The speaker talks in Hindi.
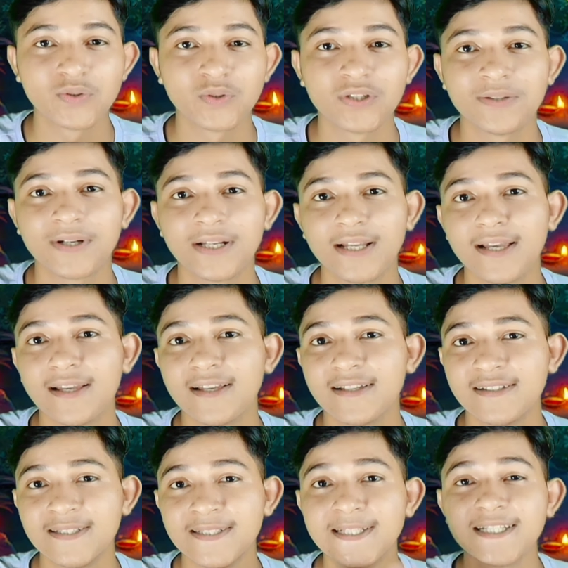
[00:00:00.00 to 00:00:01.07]
जोन होने वाला है
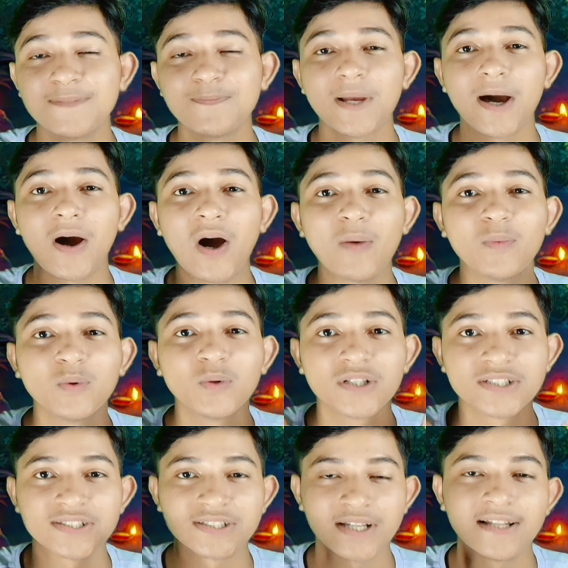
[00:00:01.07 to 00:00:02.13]
जिसमें आप लोगों
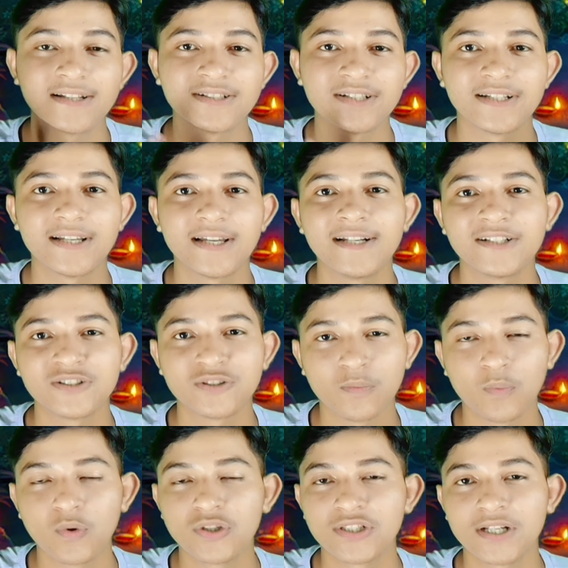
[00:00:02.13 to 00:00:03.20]
का साथ चाहिए एंड
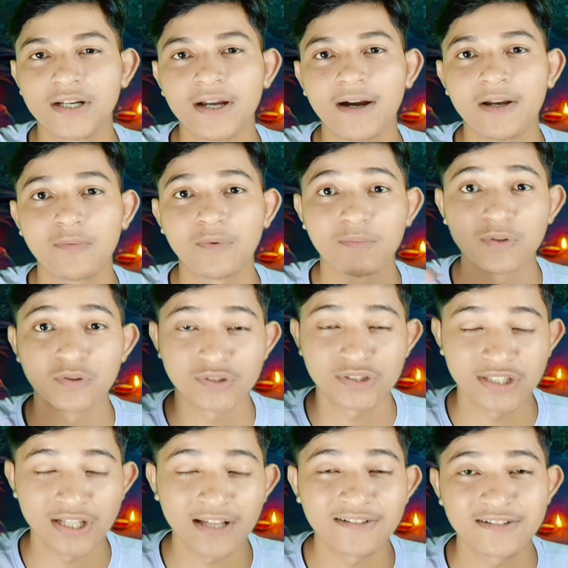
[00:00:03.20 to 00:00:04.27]
सपोर्ट चाहिए आप लोग
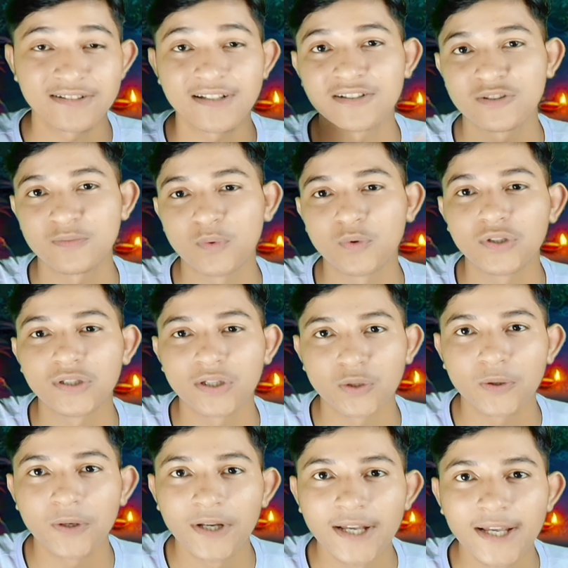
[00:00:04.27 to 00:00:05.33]
ज़्यादा से ज़्यादा सपोर्ट
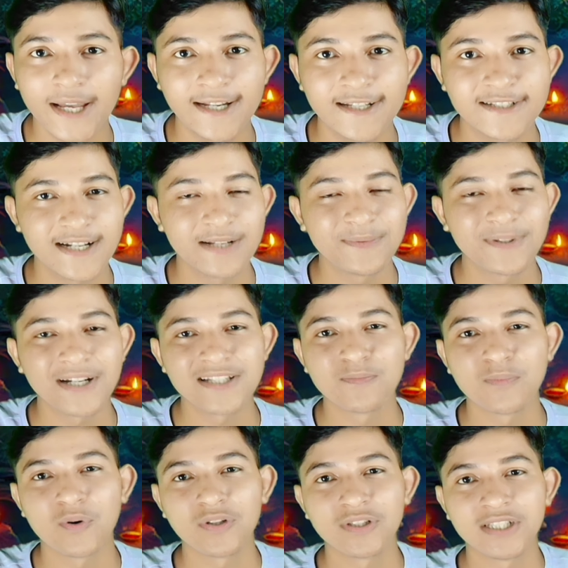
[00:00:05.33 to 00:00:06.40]
करो एंड चैनल पे गाइज
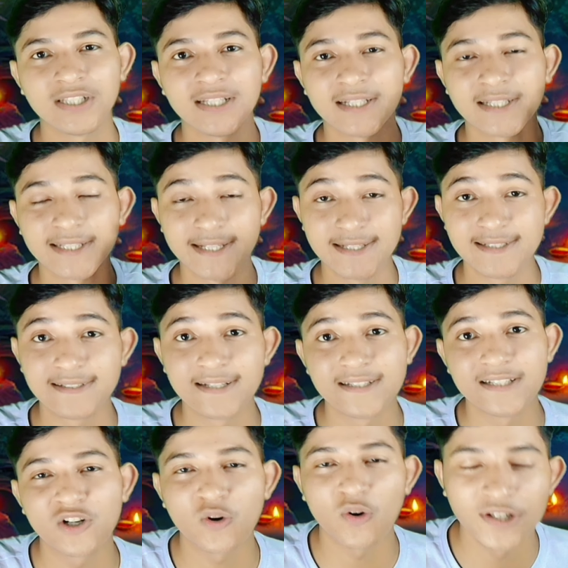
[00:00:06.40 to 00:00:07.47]
बहुत ही क्रेजी
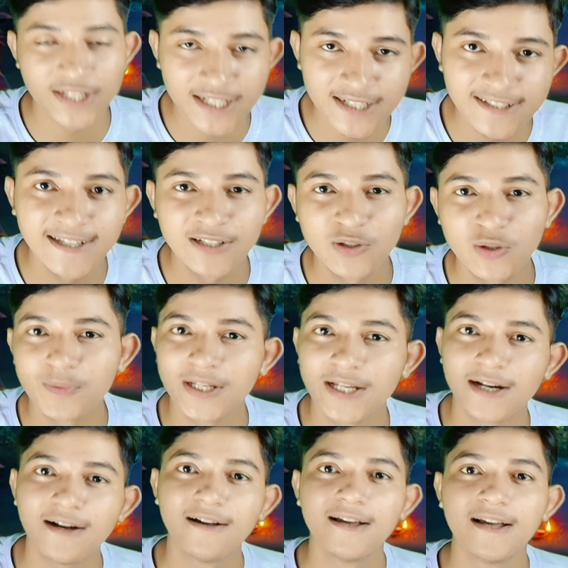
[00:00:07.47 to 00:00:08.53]
क्रेजी कंटेंट देखने को
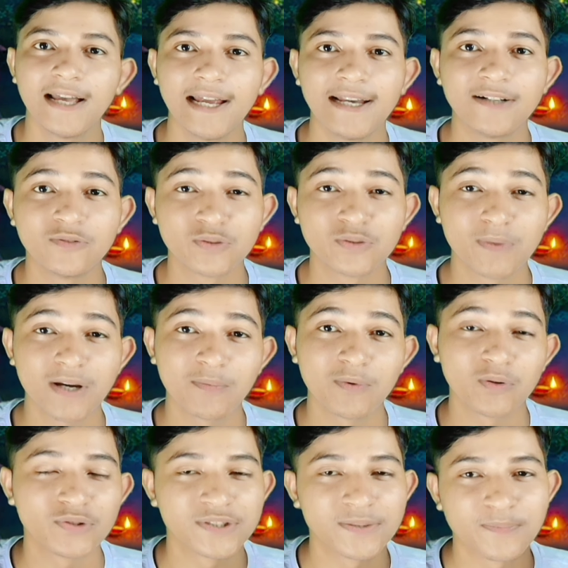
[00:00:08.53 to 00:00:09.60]
मिलेगा एंड उस पर आप
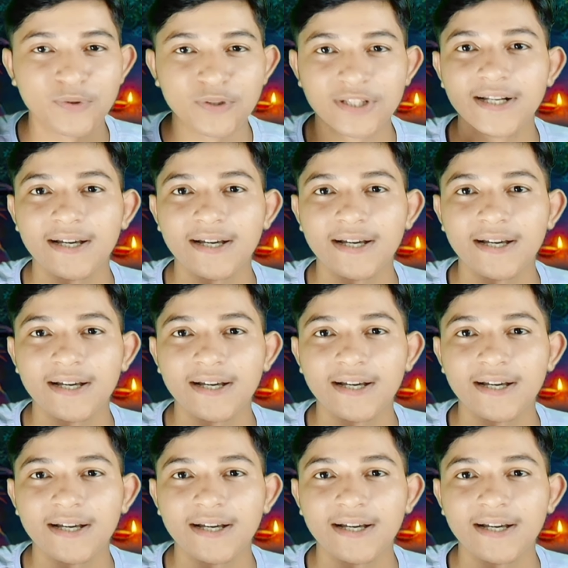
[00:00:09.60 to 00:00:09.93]
लोगों को सपोर्ट